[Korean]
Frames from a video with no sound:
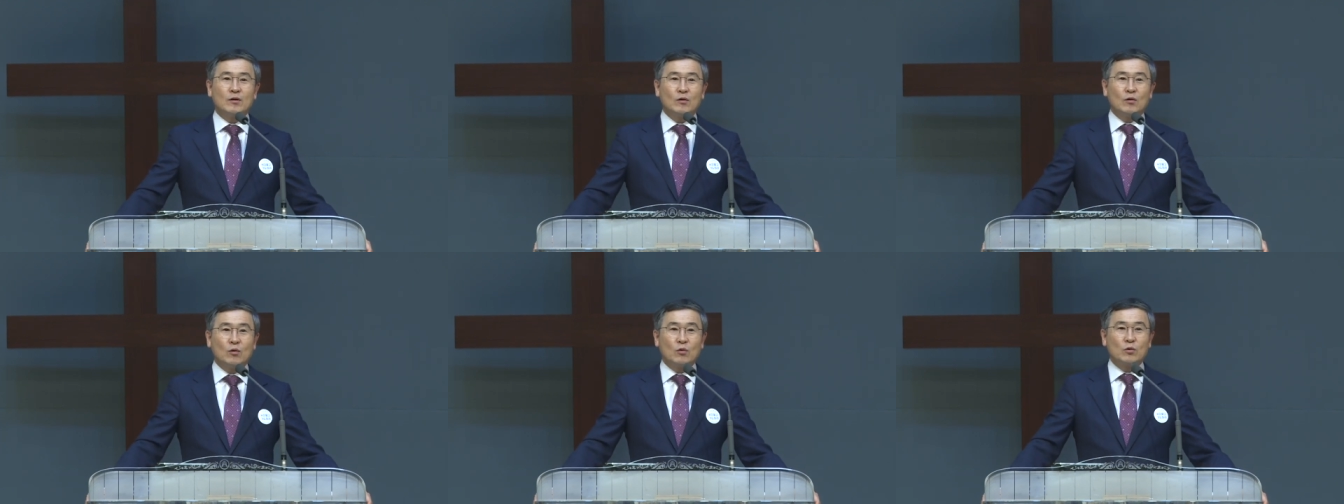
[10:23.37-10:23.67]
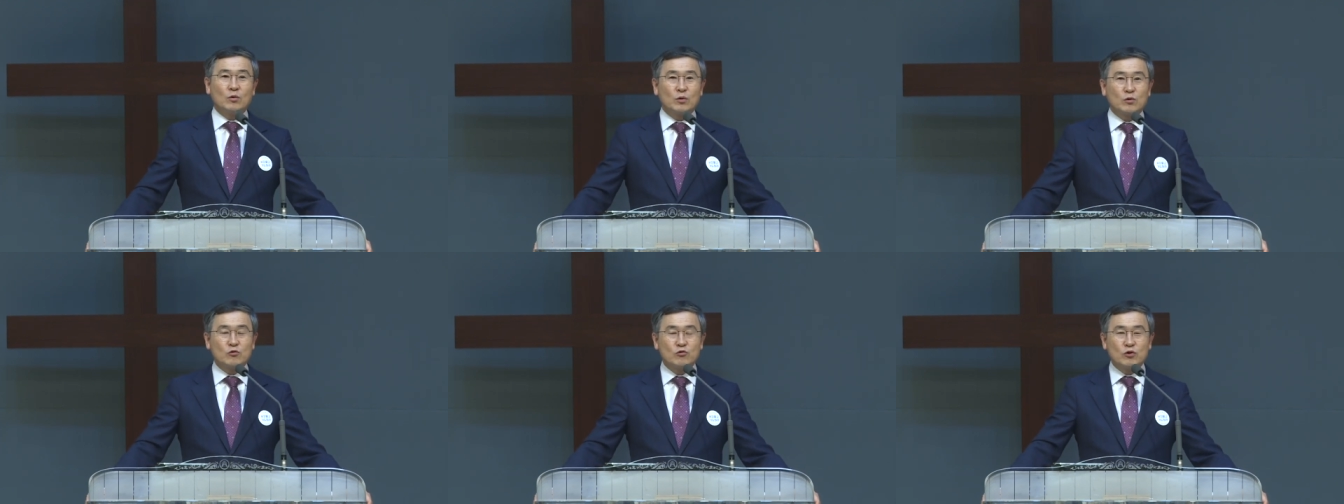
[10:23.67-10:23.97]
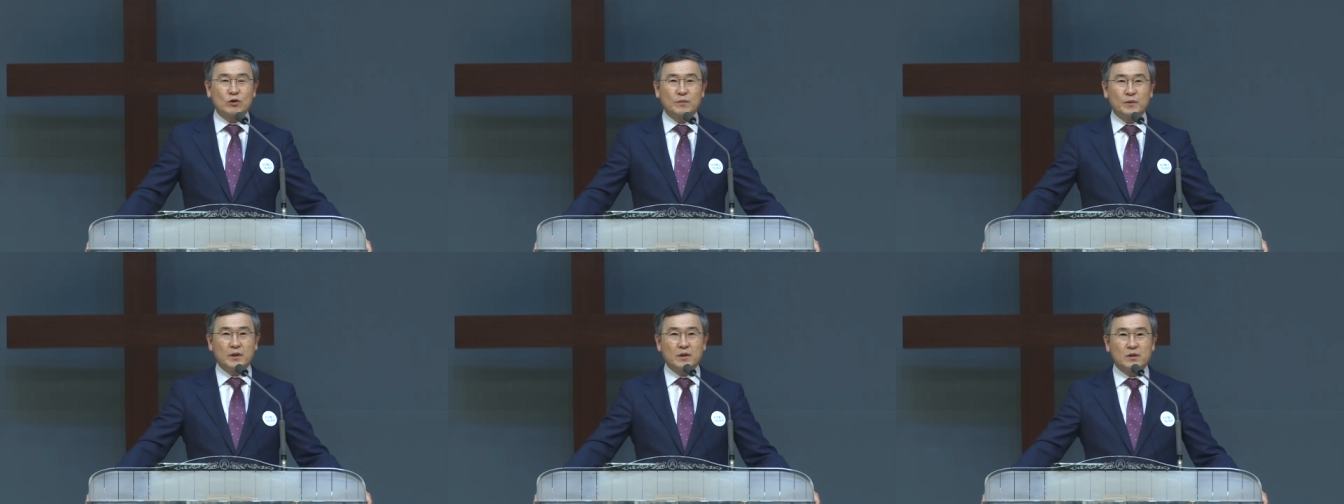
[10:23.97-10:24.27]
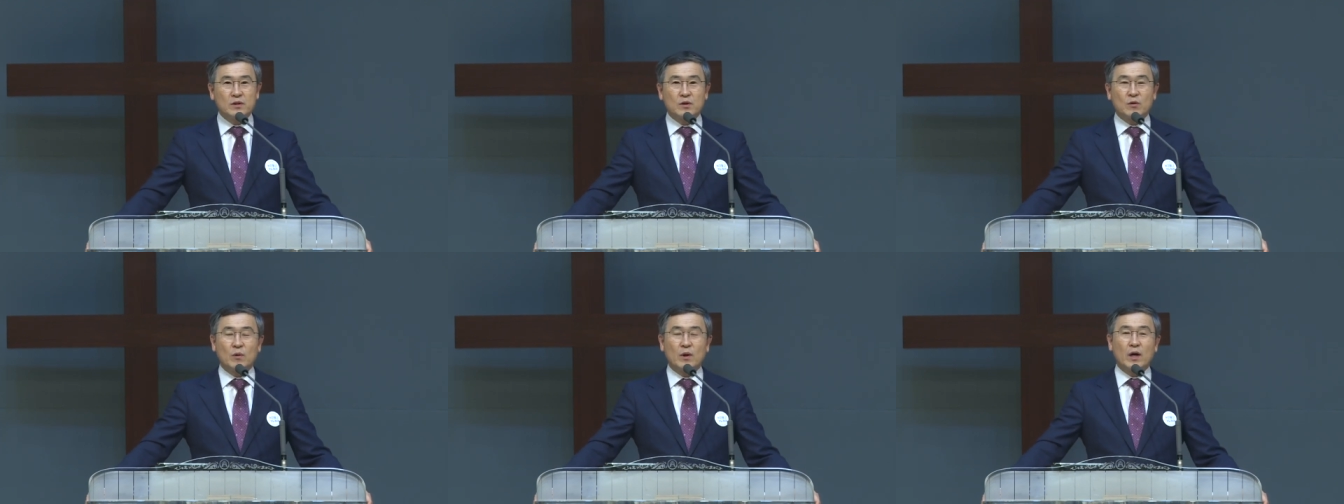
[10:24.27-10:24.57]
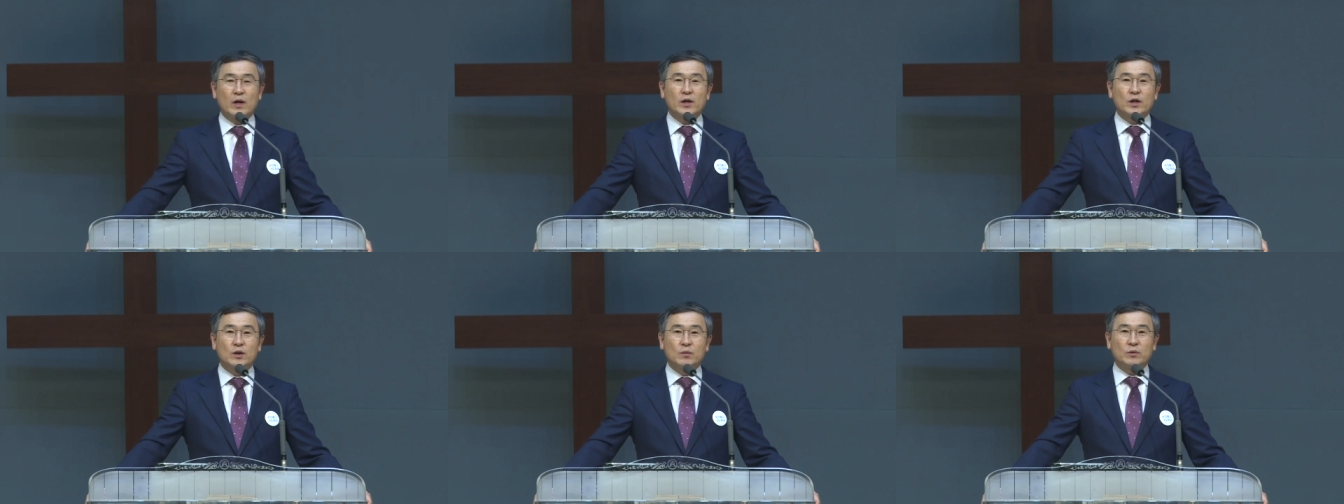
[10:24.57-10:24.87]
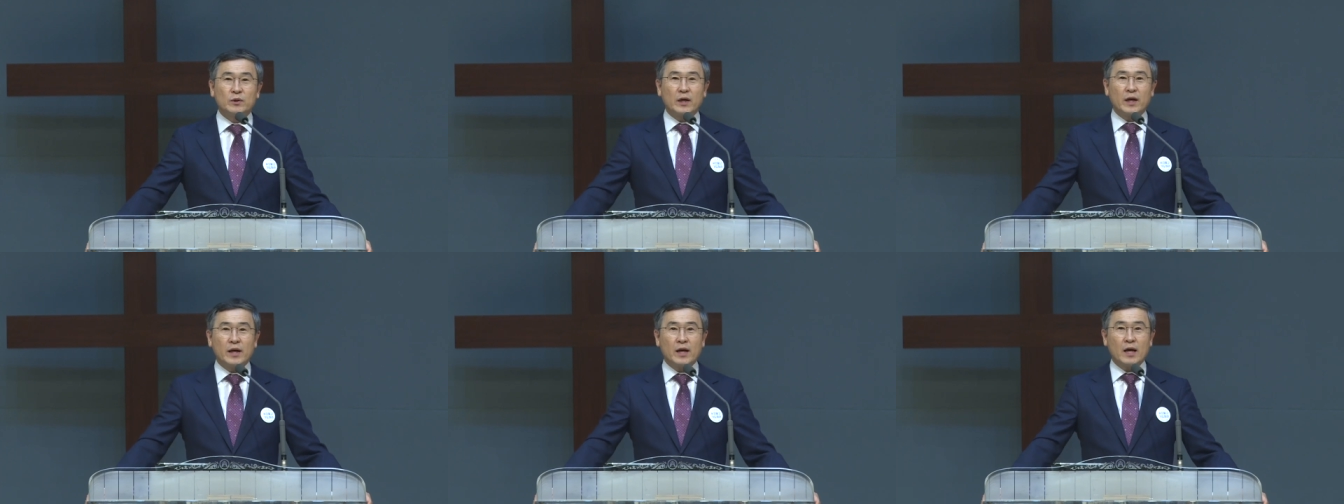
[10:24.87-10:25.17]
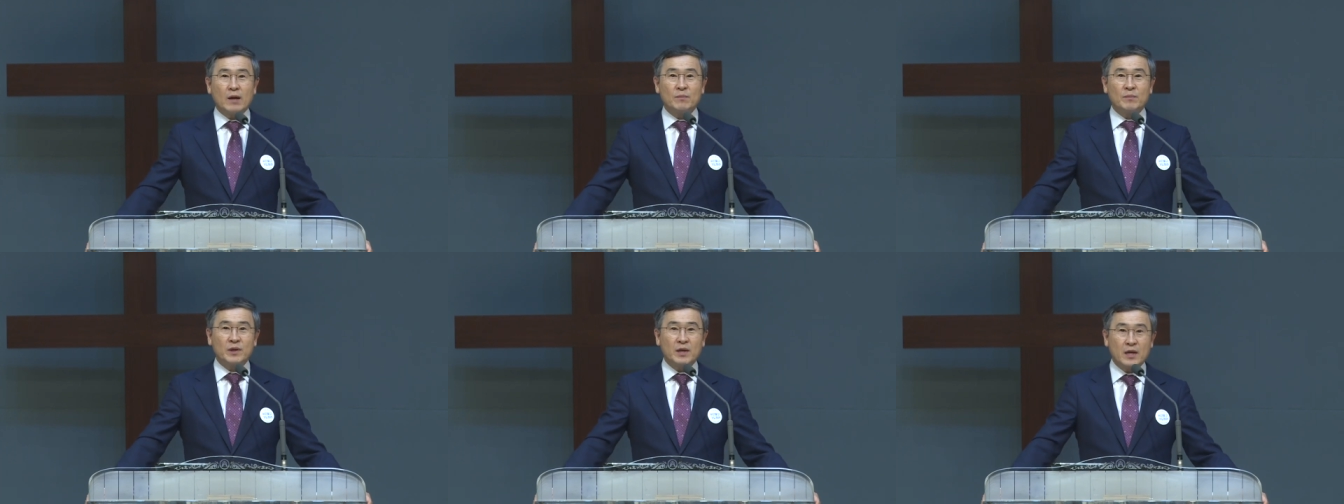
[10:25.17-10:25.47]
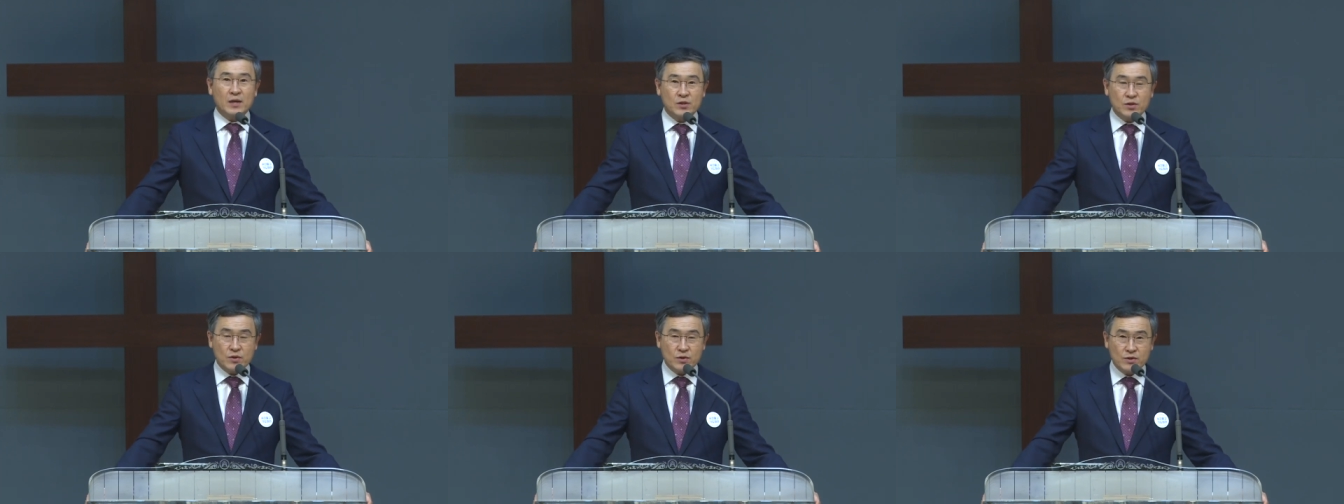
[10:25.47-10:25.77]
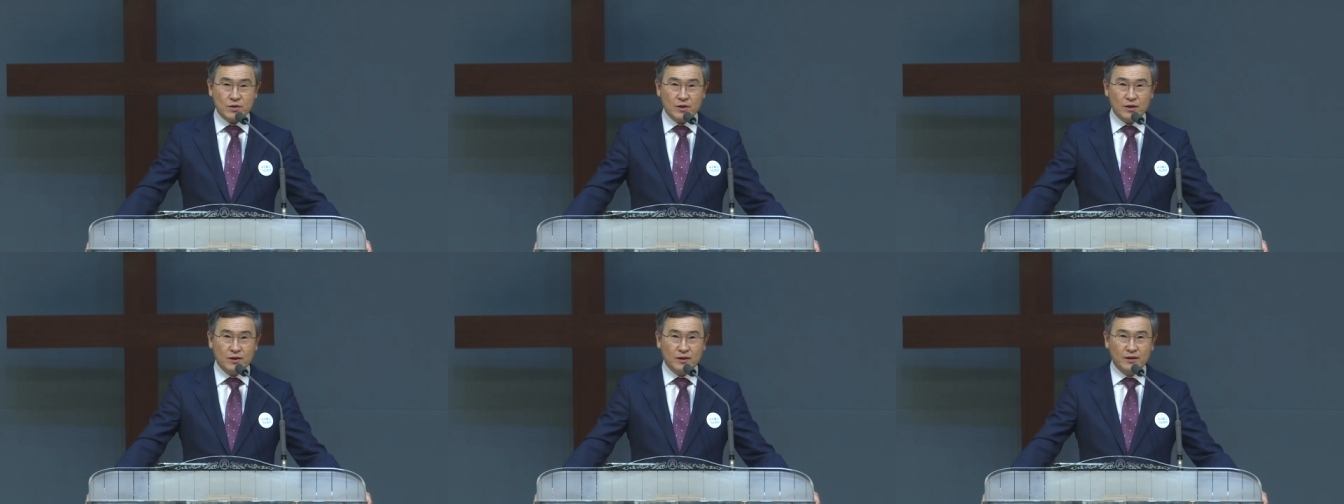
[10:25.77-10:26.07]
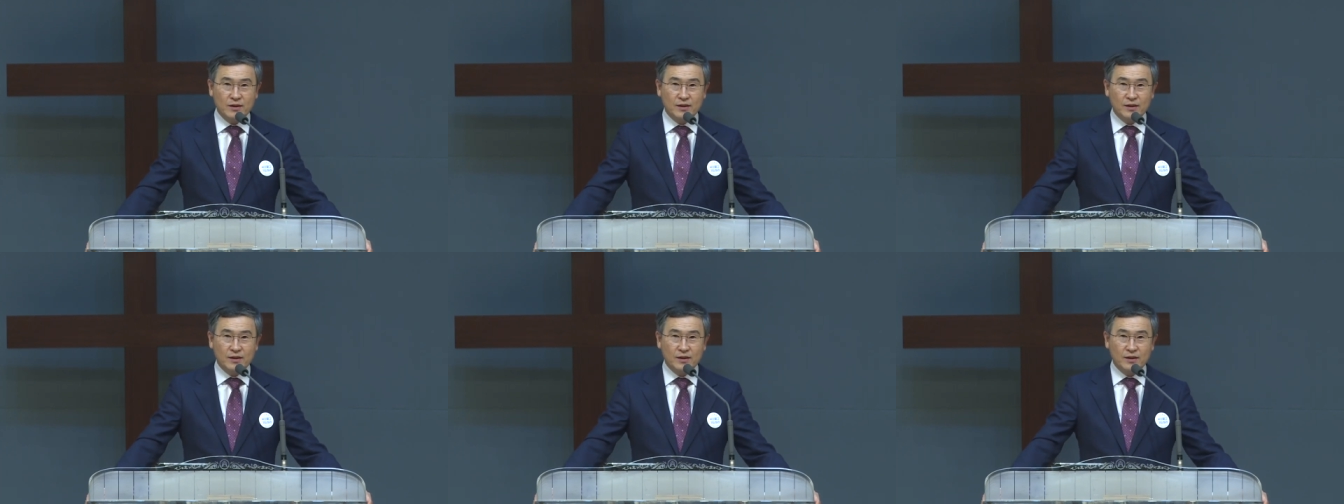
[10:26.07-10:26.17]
오늘도 주님이 저와 여러분 안에 함께 하셨어.